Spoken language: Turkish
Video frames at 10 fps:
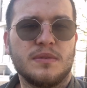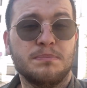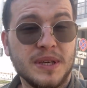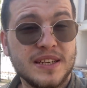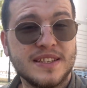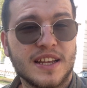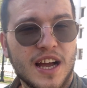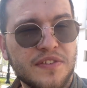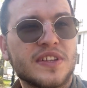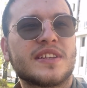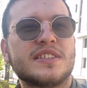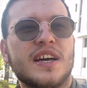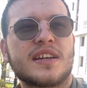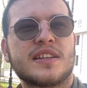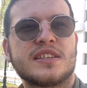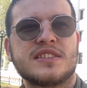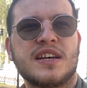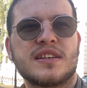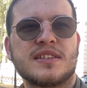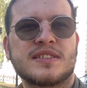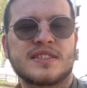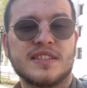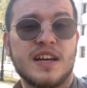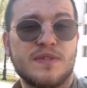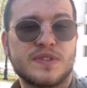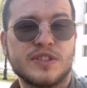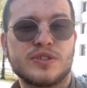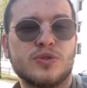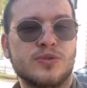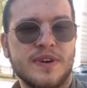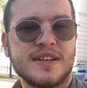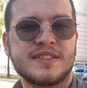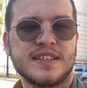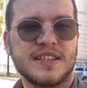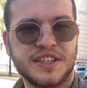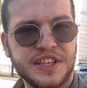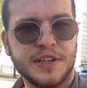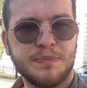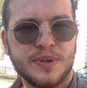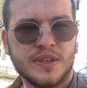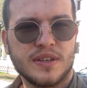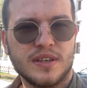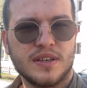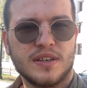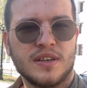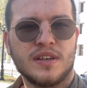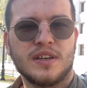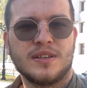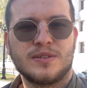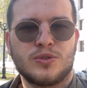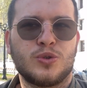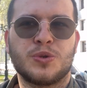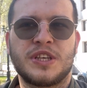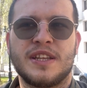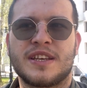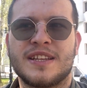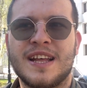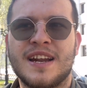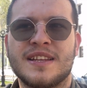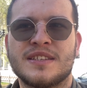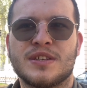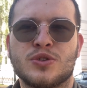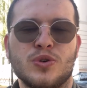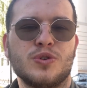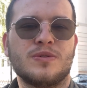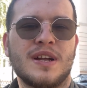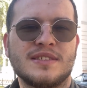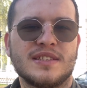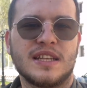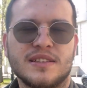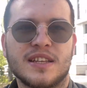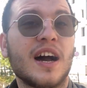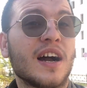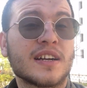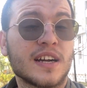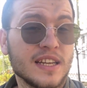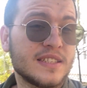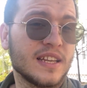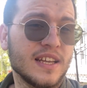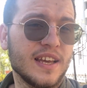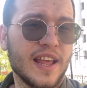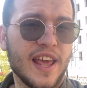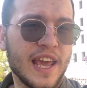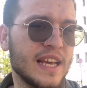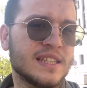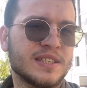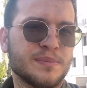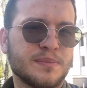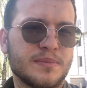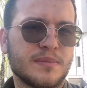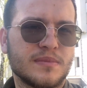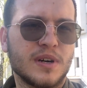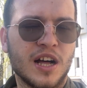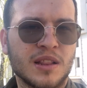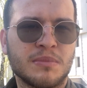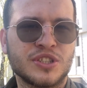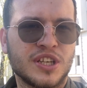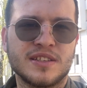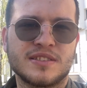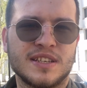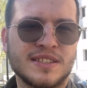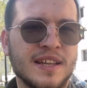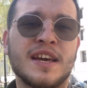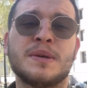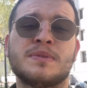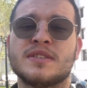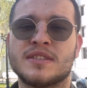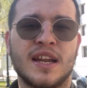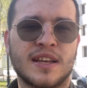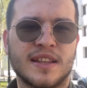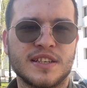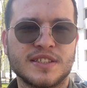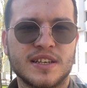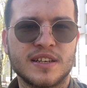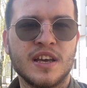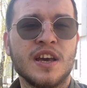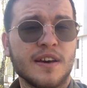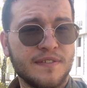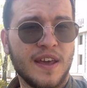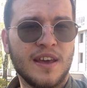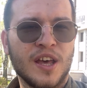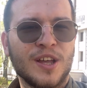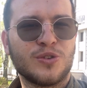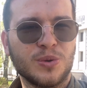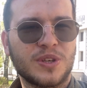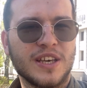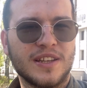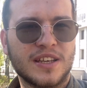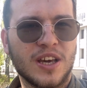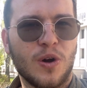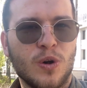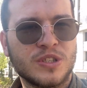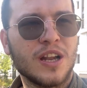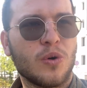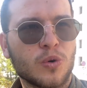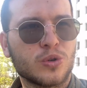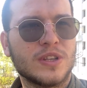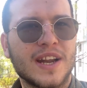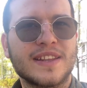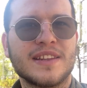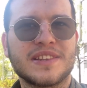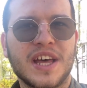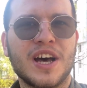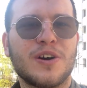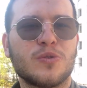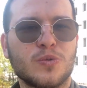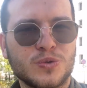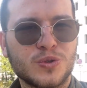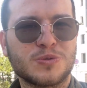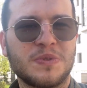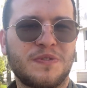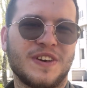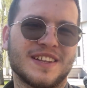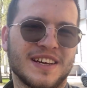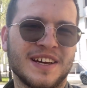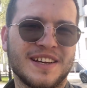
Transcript: Bir diğer avantajı arkadaşlar sınavsız üniversiteye girip Türkiye'deki neredeyse çoğu üniversiteden daha kaliteli eğitim alma şansına sahipsiniz arkadaşlar. Ve Türkiye'deki özel okullardan daha ucuz bir fiyata